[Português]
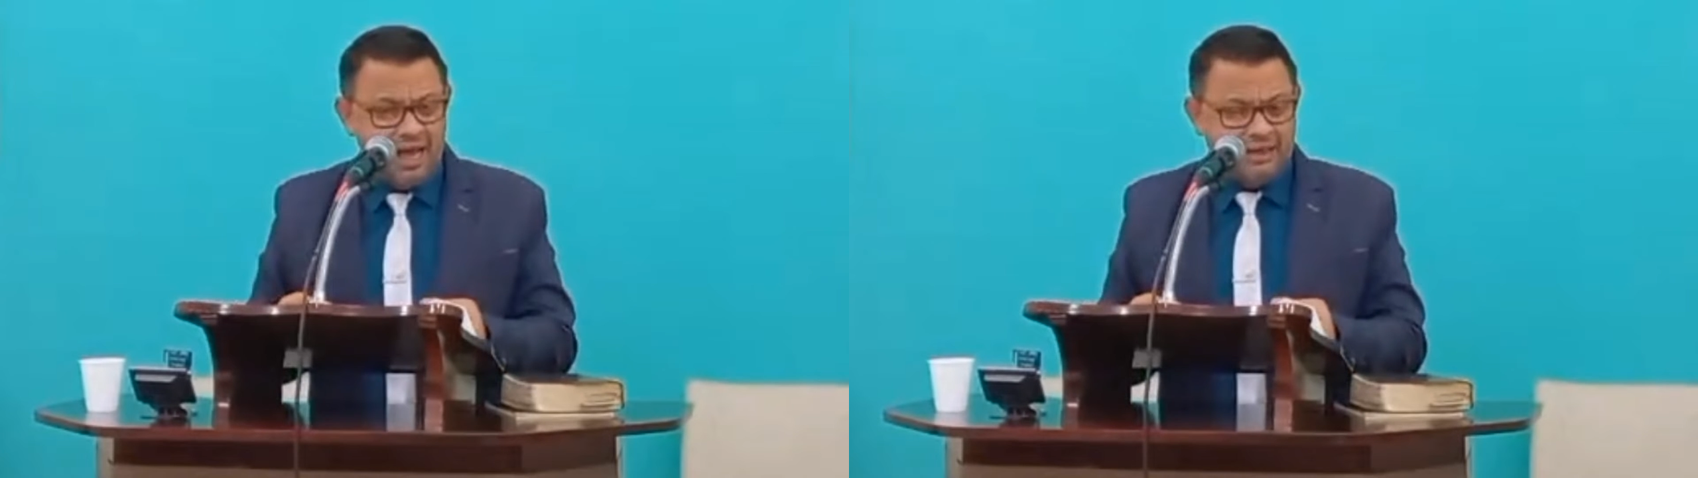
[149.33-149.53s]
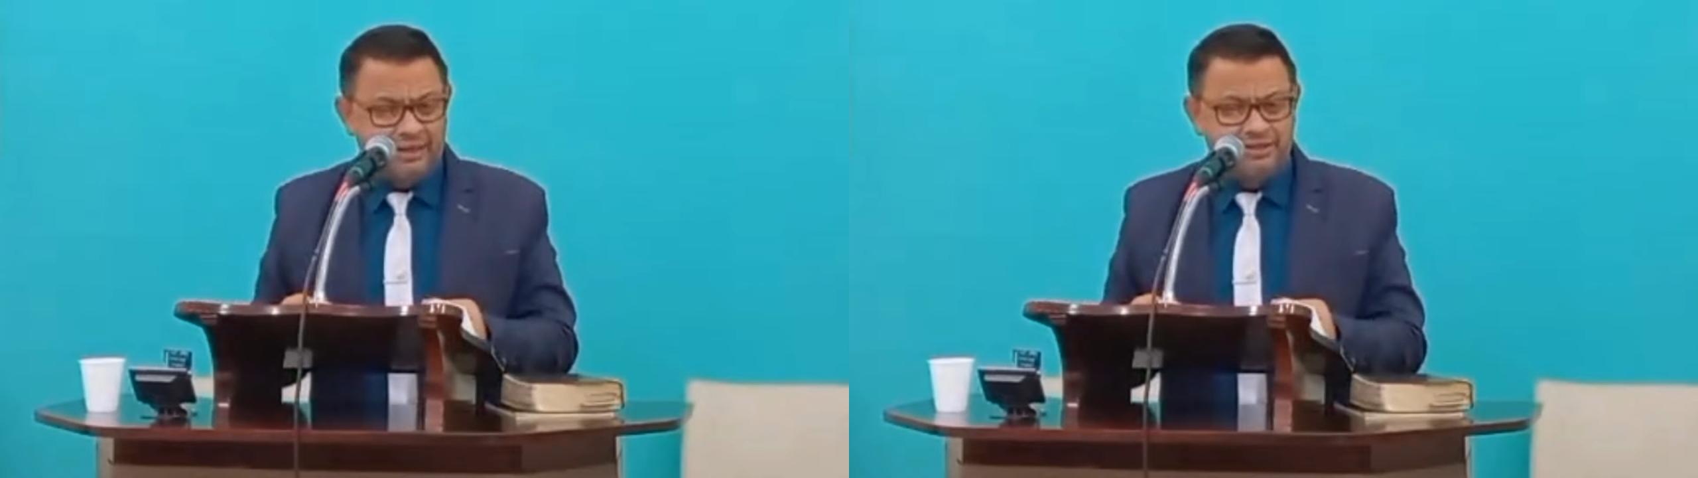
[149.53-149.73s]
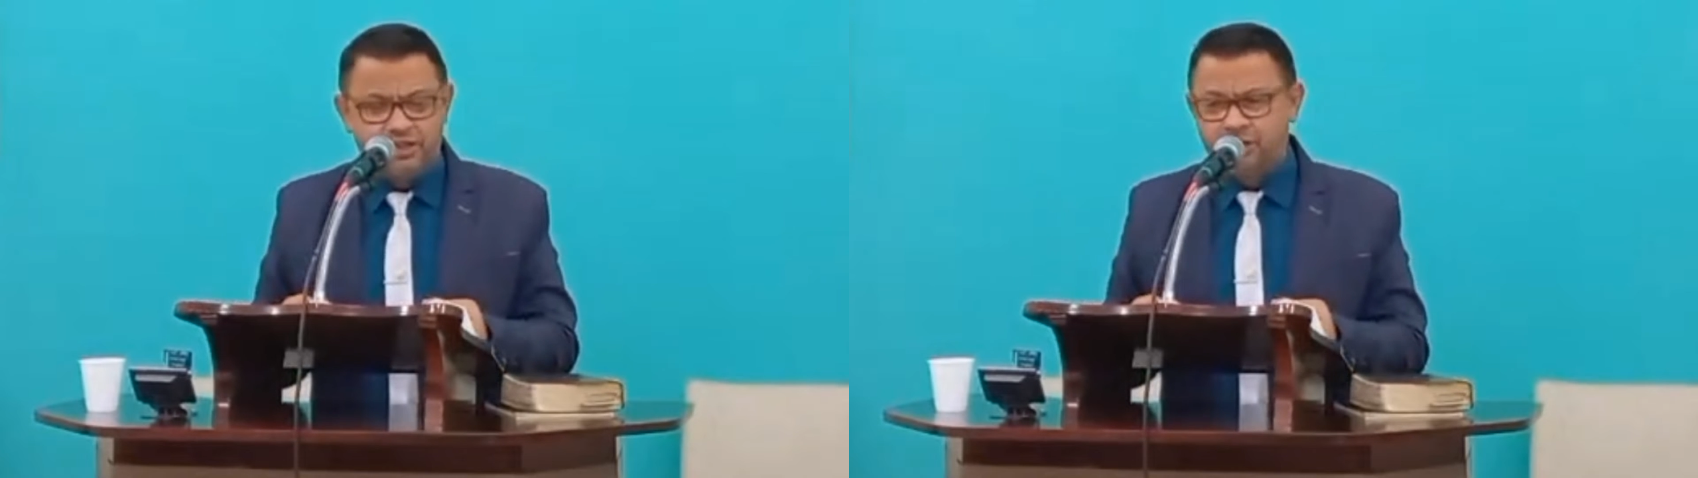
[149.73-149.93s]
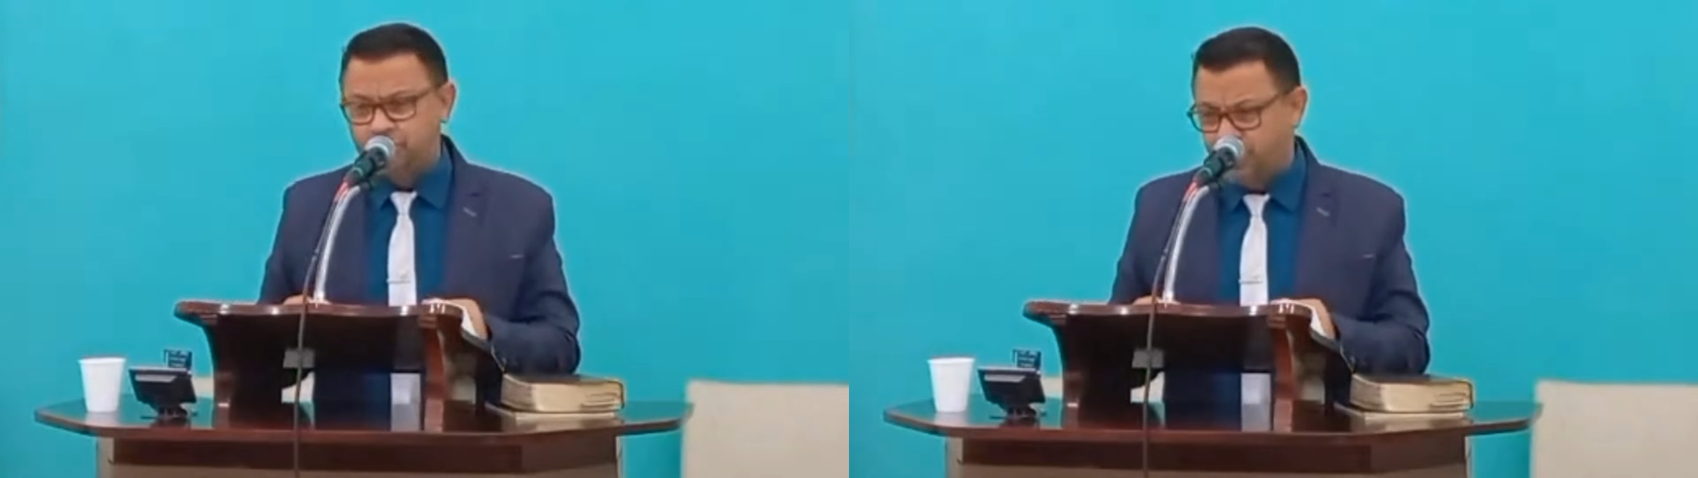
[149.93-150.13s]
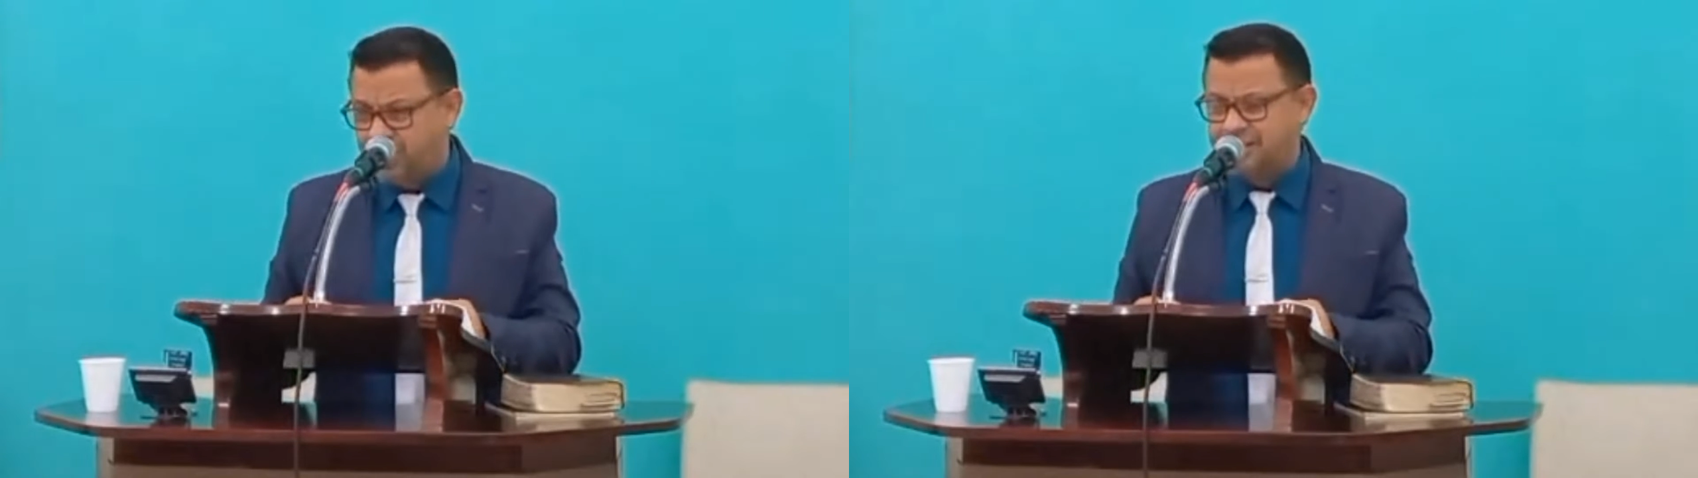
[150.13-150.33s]
aqueles
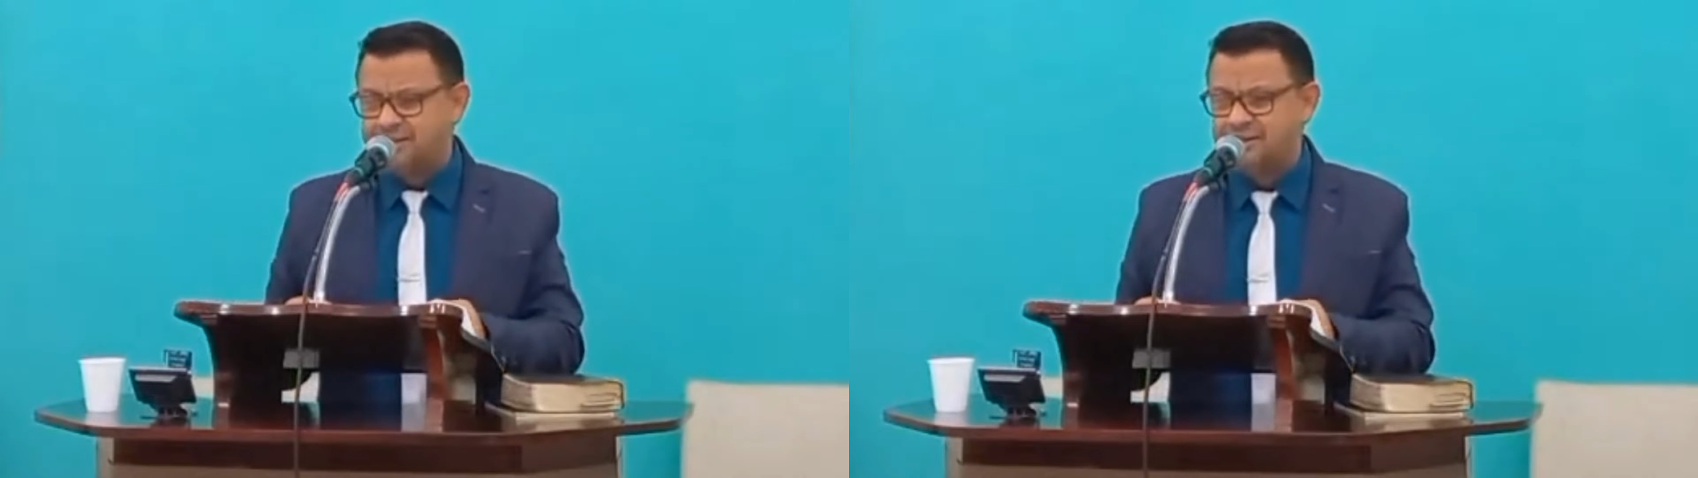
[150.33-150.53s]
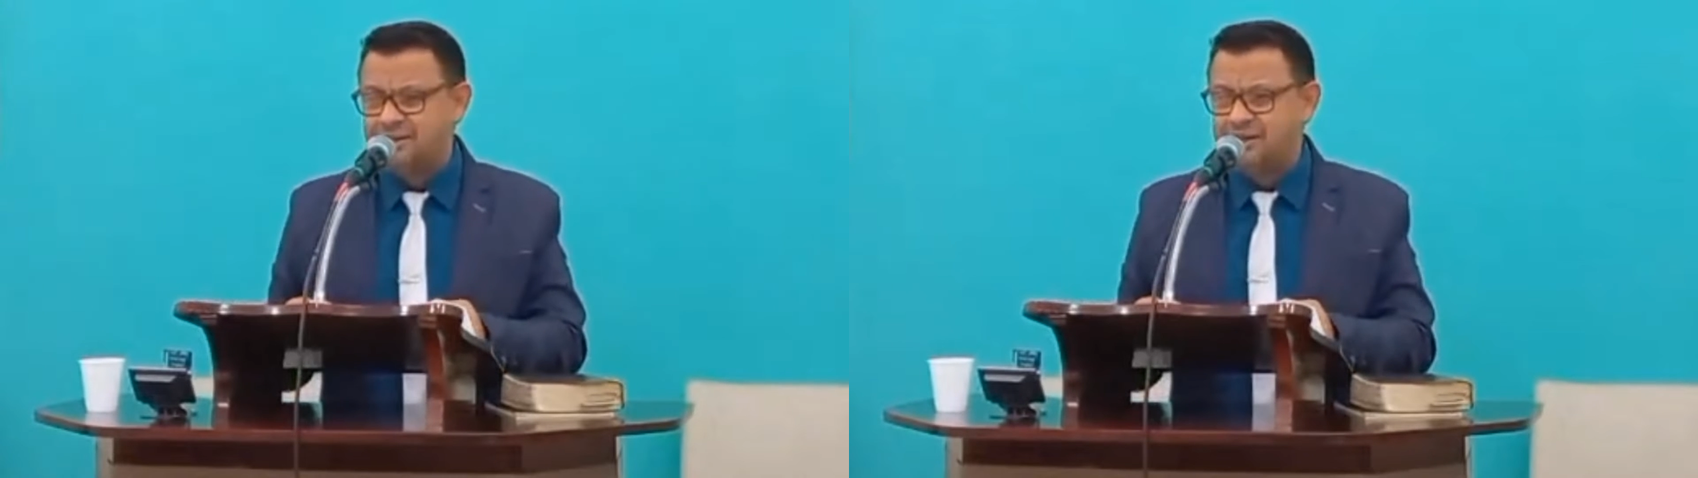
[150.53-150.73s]
diretores.